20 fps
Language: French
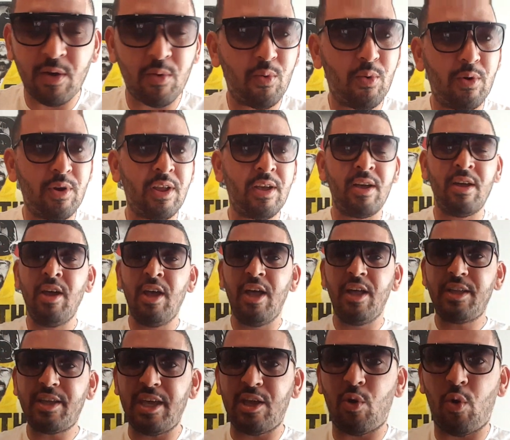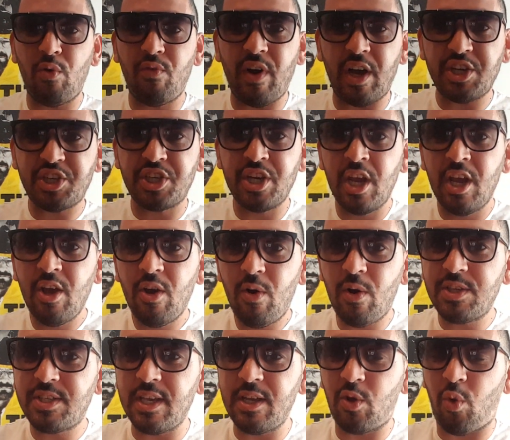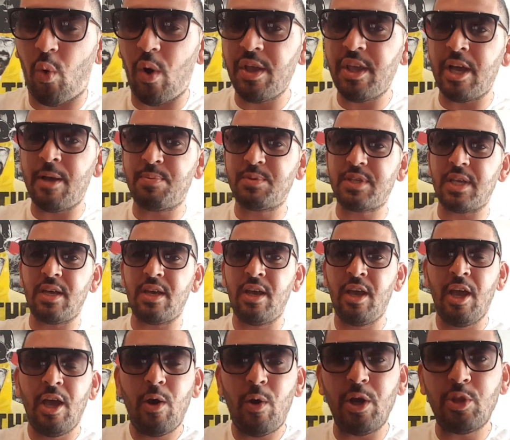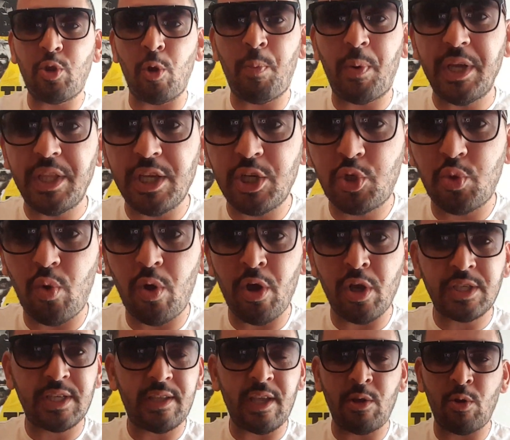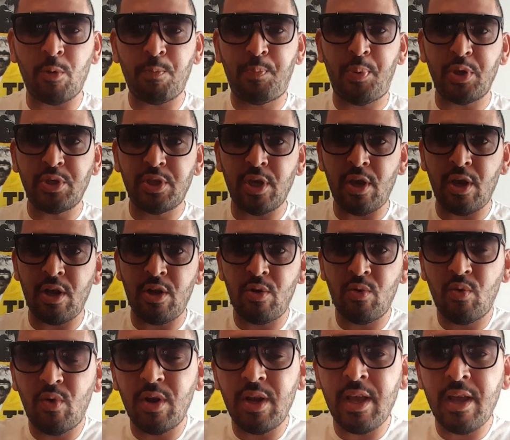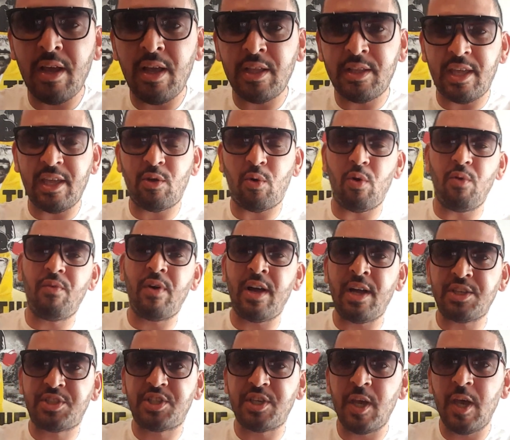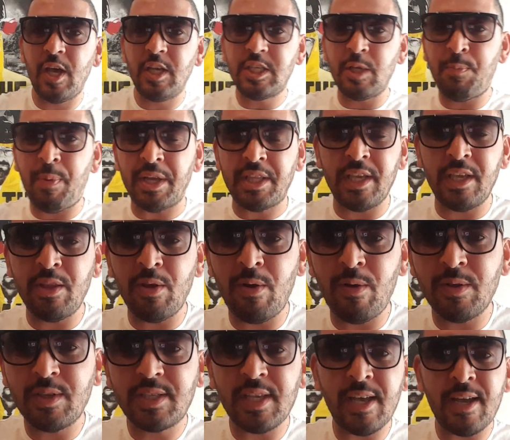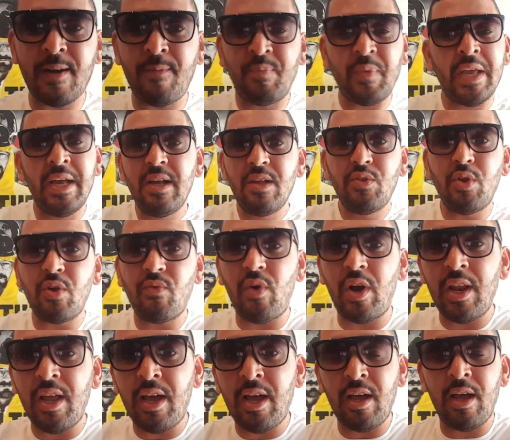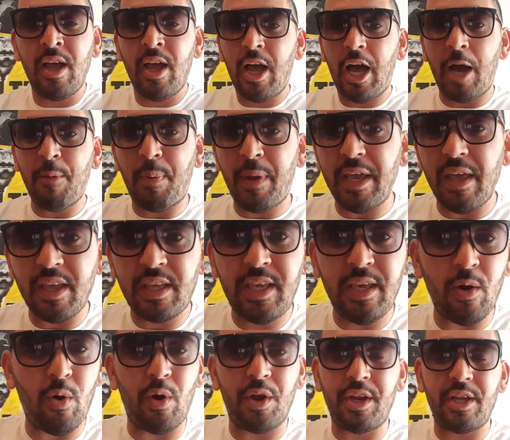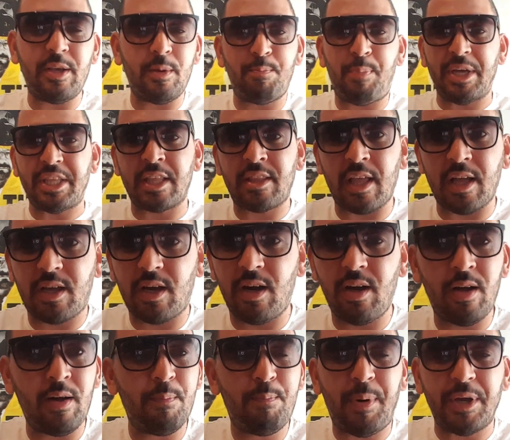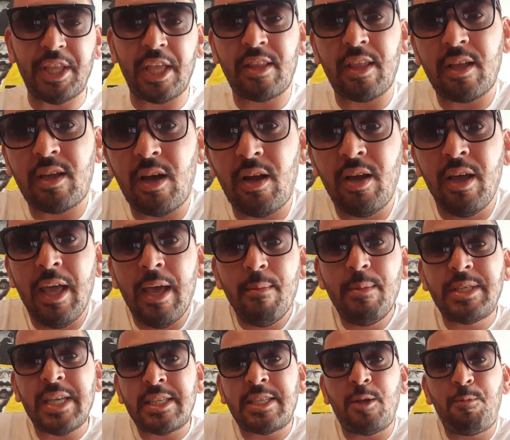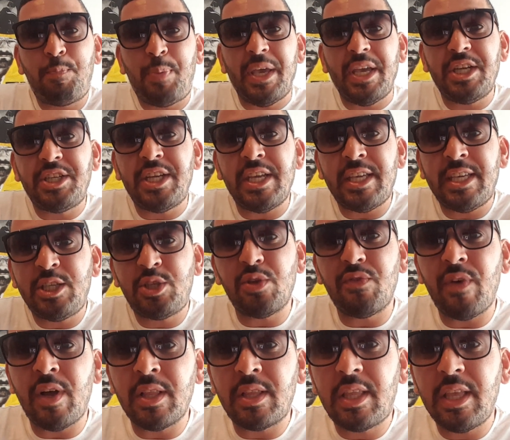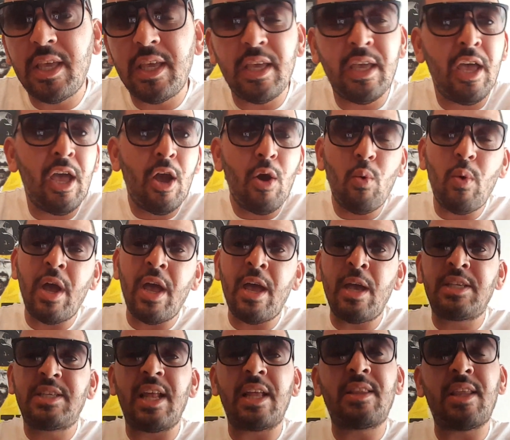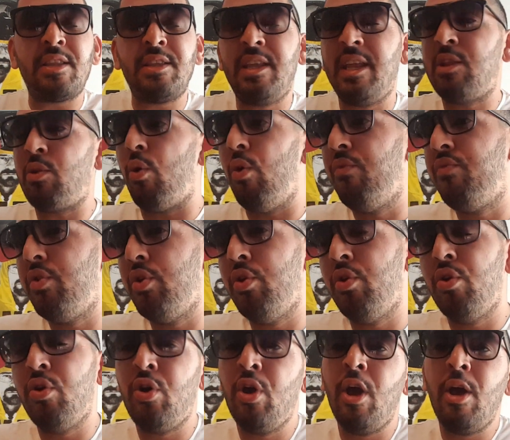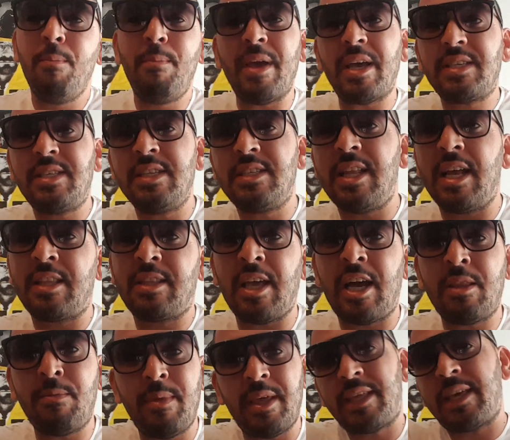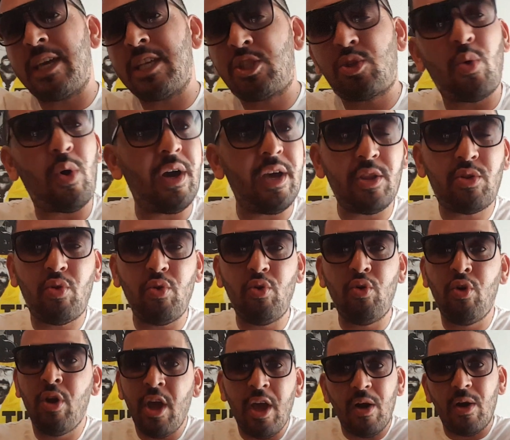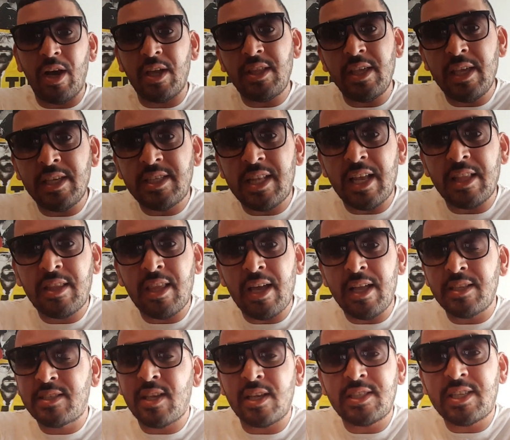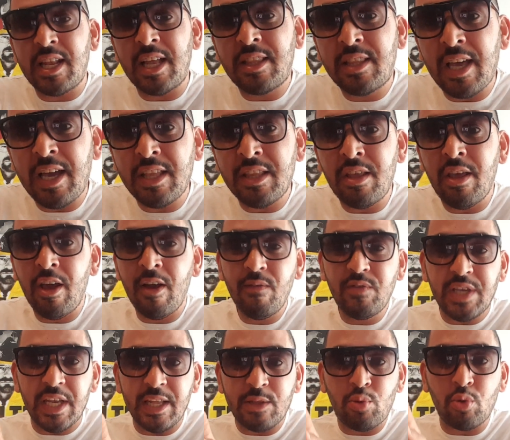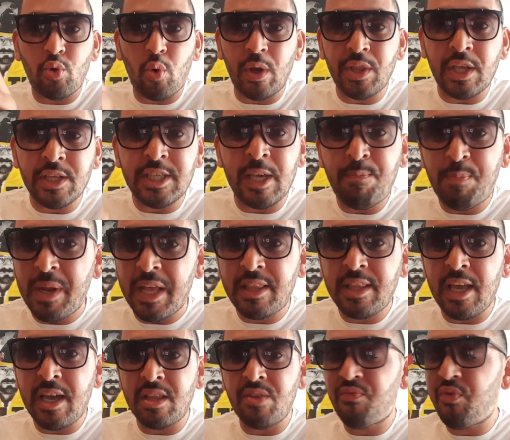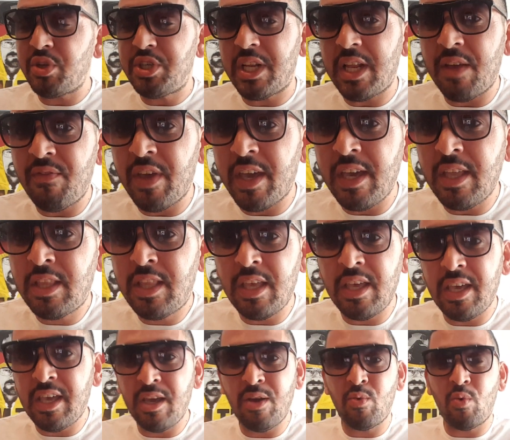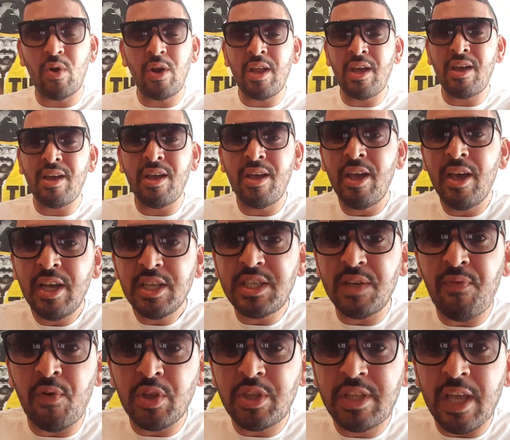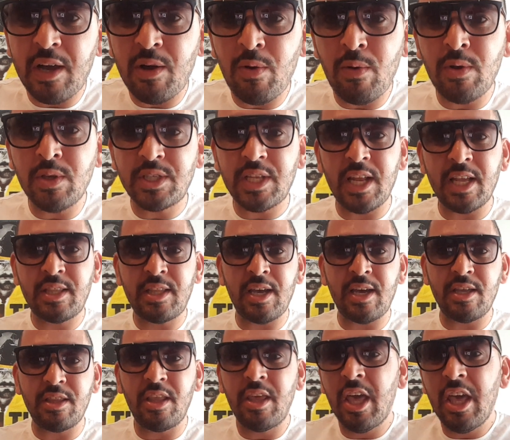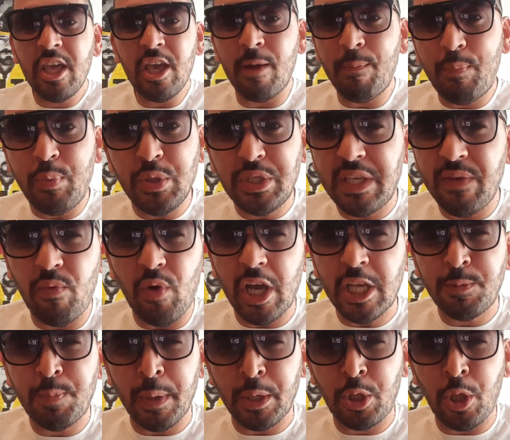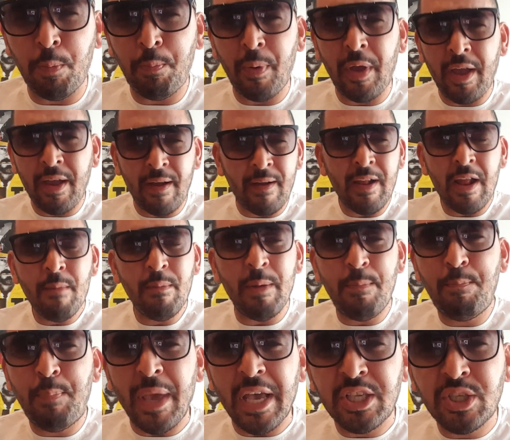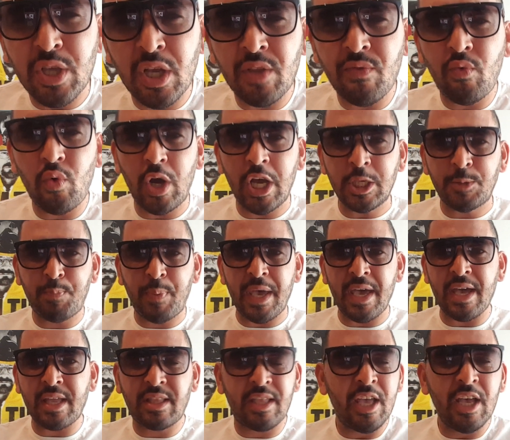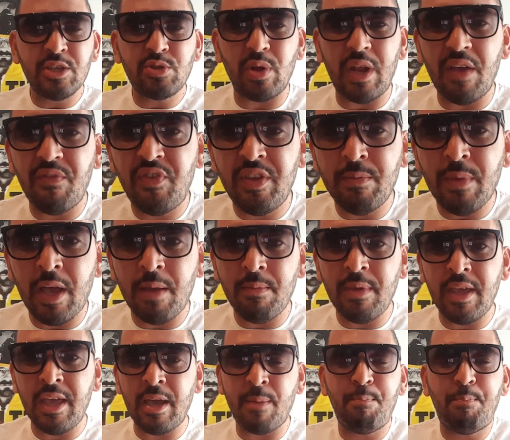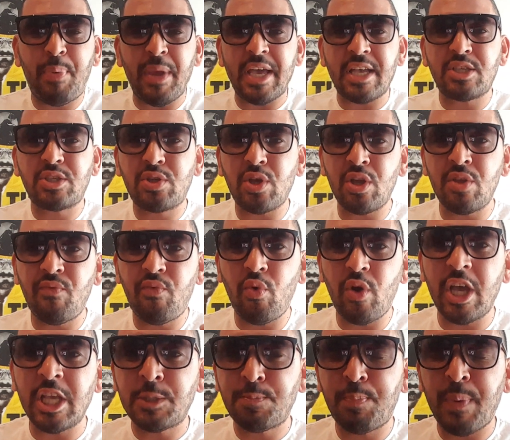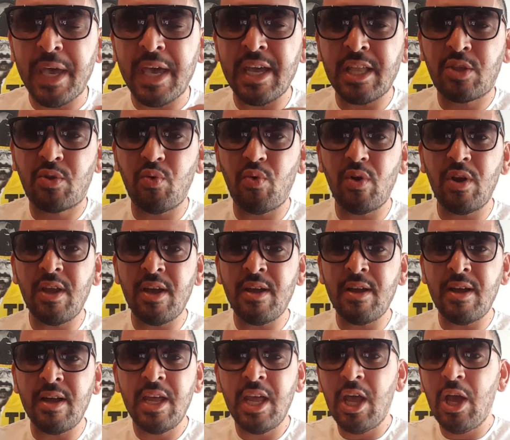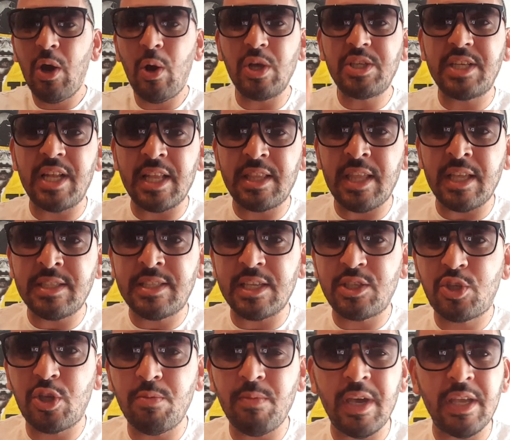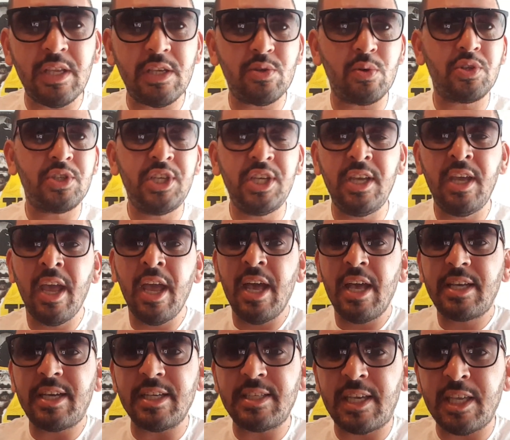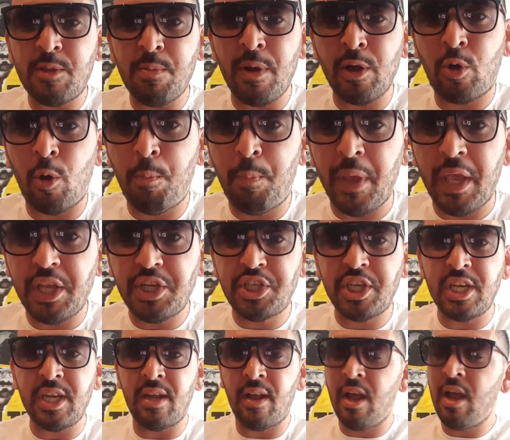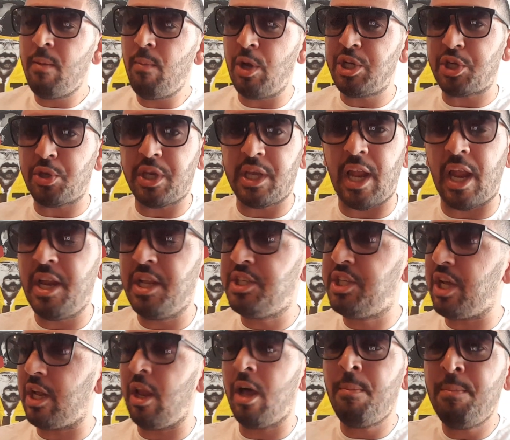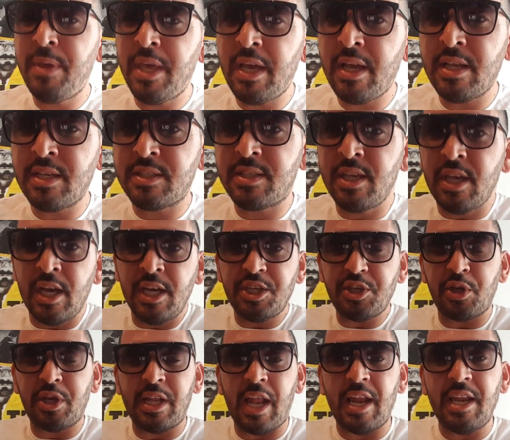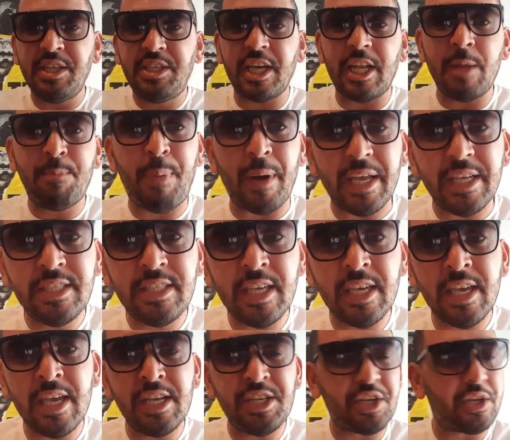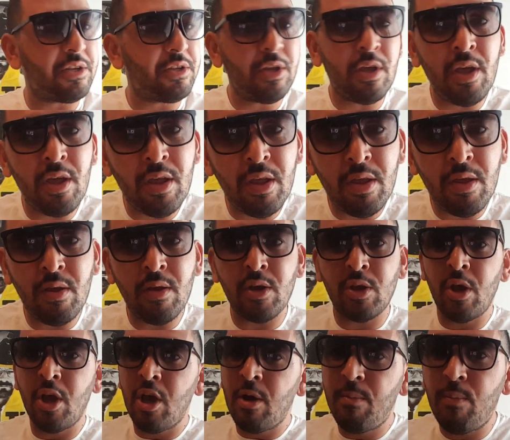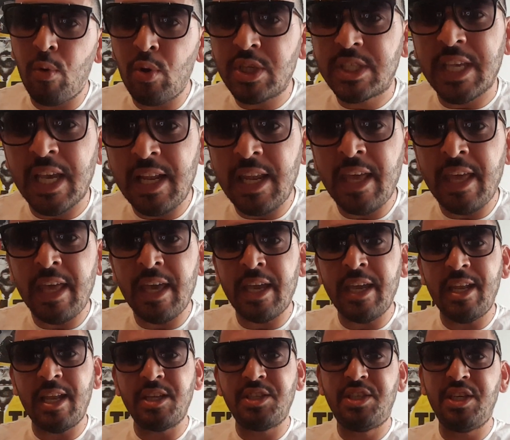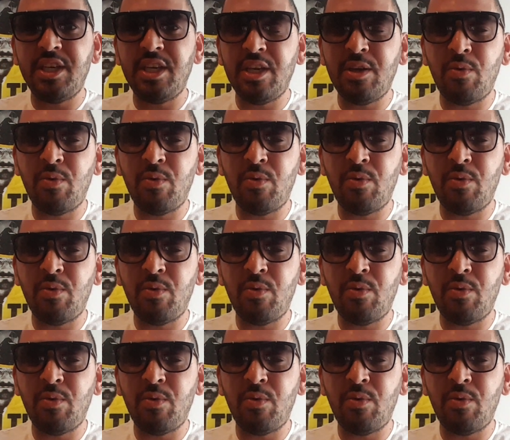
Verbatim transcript: Oh, voilà, Krikrovac. Oh, c'est incroyable ça. Oh, ils t'ont pris des joueurs, c'est des noms de puzzle. Oh, Voilà, Krikrovac. C'est pas des noms, ça. Donc voilà. Après, il y a qui oh, Pas d'attaquant, pas d'attaquant. Mais ça, c'est le PSG qui se vantait. Ouais, Zlatan, il est trop vieux. Merci Zlatan, mais casse-toi et tout. Regardez Zlatan, sans Zlatan, vous allez tout droit dans un platane. Faut dire la vérité. Voilà, C'est votre daron, Zlatan. Et en plus, il vous respecte pas. Mais personne vous respecte. Sur la vie de ma mère, personne vous respecte. Oh là. Oh, Zlatan, cette semaine, ils ont dit, qu'est-ce qui te manque au PSG? Moi, je croyais qu'il allait dire l'ambiance. Je croyais qu'il allait dire les Parisiens. Non! Mon salaire, il a dit.